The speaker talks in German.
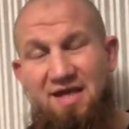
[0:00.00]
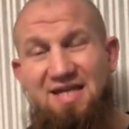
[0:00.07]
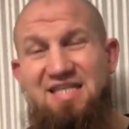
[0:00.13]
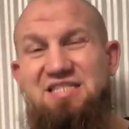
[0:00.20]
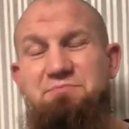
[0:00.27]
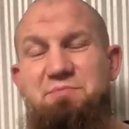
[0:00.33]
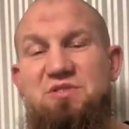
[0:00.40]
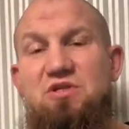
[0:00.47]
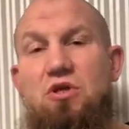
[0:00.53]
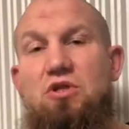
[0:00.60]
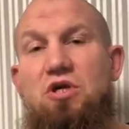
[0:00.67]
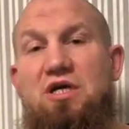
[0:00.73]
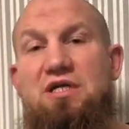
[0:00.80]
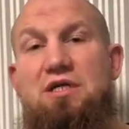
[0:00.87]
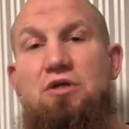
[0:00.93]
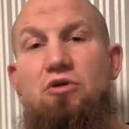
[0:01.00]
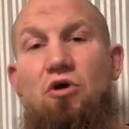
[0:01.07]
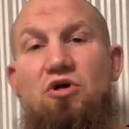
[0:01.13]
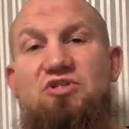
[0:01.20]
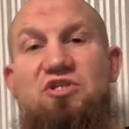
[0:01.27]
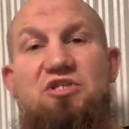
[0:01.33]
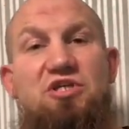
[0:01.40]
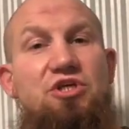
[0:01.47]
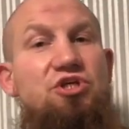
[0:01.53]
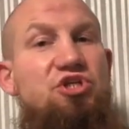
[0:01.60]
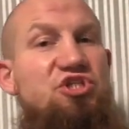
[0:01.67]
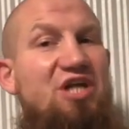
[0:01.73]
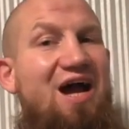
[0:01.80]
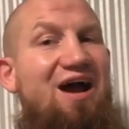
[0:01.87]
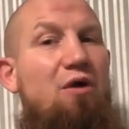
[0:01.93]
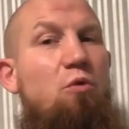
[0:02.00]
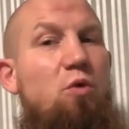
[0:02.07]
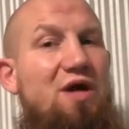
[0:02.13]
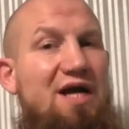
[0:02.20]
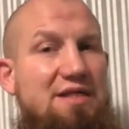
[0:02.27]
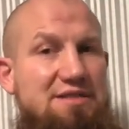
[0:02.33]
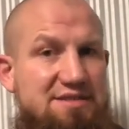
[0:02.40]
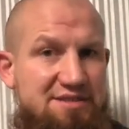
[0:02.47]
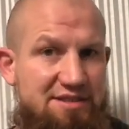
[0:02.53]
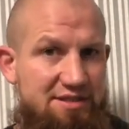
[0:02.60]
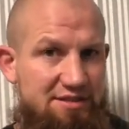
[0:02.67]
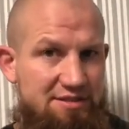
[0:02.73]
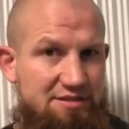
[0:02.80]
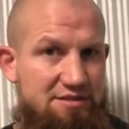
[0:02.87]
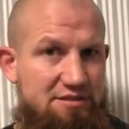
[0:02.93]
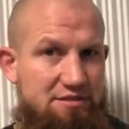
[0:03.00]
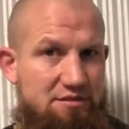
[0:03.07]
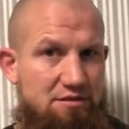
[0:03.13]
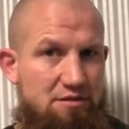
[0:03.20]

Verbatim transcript: Insbesondere die Leute, die nicht arrogant sind.